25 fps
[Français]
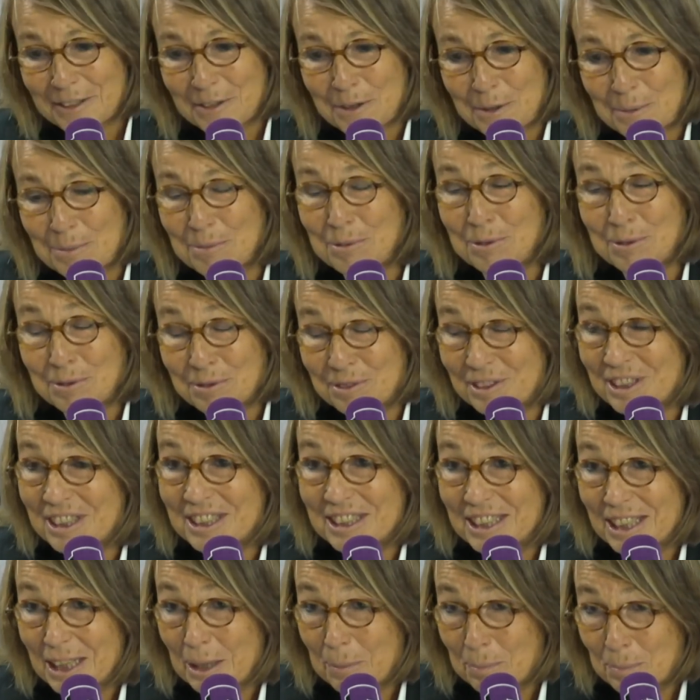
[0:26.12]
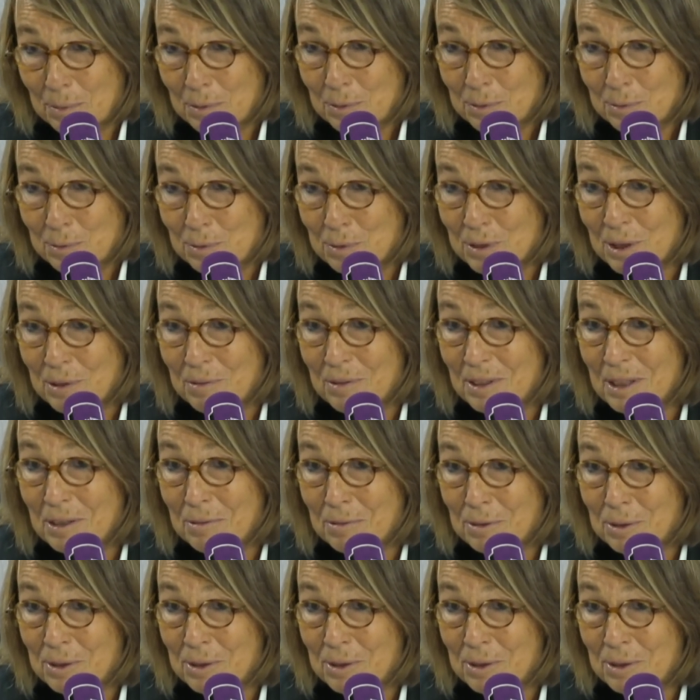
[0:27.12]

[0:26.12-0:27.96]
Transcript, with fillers: Guillaume, vous venez d'y répondre. Vous avez